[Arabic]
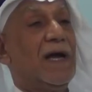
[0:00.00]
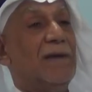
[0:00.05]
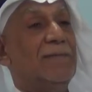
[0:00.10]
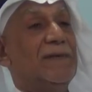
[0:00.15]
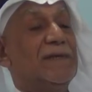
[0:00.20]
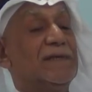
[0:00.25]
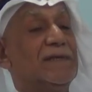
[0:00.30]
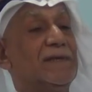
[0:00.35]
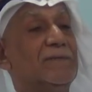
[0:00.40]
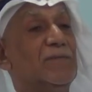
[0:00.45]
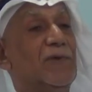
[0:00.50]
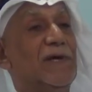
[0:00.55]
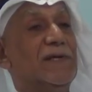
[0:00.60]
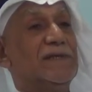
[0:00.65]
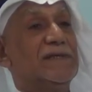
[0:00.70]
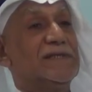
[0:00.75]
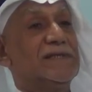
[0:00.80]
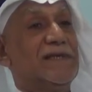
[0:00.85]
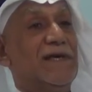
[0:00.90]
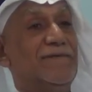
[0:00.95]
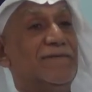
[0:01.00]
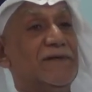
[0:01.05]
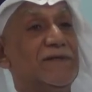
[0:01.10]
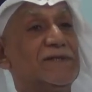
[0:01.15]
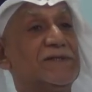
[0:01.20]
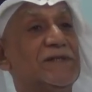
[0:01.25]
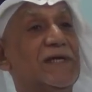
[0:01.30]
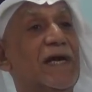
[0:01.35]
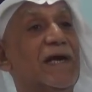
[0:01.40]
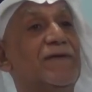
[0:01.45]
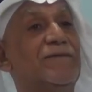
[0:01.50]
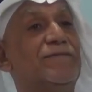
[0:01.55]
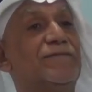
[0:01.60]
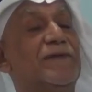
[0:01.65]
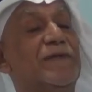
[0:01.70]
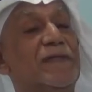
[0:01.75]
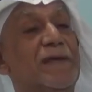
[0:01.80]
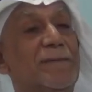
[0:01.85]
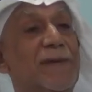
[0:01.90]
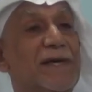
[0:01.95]
قابلت المهندس جعفر الشايب
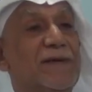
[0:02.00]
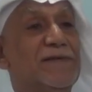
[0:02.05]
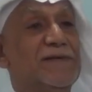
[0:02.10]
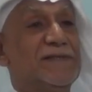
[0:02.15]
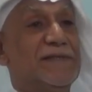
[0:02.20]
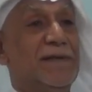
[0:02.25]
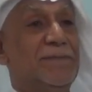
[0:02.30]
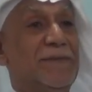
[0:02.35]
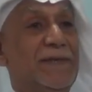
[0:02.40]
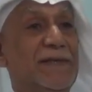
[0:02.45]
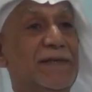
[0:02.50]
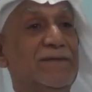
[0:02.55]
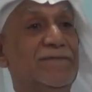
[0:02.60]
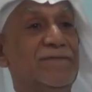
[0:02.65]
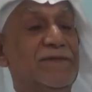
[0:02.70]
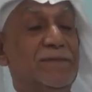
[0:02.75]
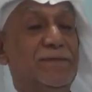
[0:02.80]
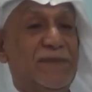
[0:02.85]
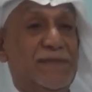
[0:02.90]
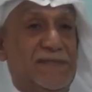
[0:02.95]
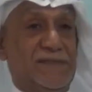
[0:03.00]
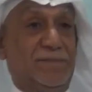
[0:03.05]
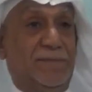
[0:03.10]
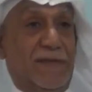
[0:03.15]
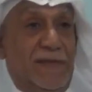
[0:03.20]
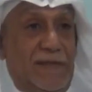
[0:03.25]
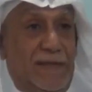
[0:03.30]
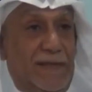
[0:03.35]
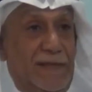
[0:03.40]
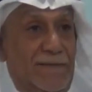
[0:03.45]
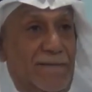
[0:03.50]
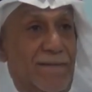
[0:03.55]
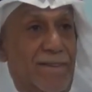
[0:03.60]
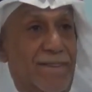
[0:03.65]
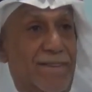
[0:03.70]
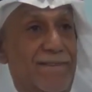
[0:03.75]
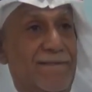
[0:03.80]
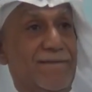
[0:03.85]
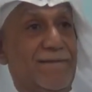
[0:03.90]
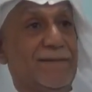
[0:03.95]
في 78 في بيتسبرغ
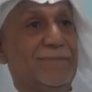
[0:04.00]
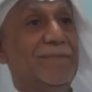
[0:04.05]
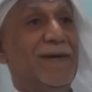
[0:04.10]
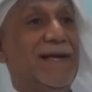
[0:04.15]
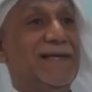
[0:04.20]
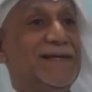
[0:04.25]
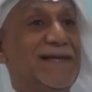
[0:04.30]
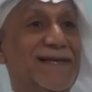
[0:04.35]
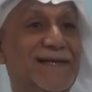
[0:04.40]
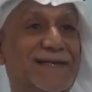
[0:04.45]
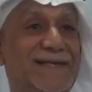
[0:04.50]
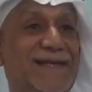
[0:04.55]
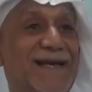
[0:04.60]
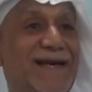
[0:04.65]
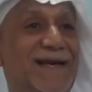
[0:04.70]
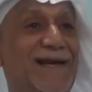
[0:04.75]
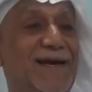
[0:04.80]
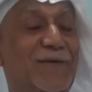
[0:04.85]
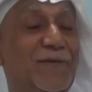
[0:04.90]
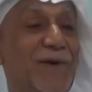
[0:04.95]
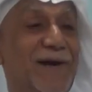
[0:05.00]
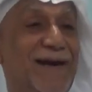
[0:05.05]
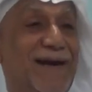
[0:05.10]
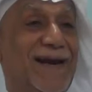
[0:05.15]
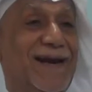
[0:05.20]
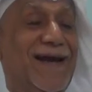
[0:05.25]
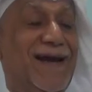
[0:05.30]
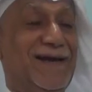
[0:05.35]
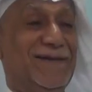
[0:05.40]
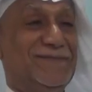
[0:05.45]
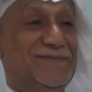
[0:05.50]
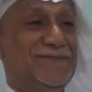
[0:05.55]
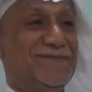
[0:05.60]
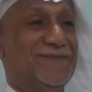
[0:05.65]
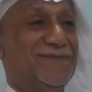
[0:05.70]
ما ادري يتذكر ولا لا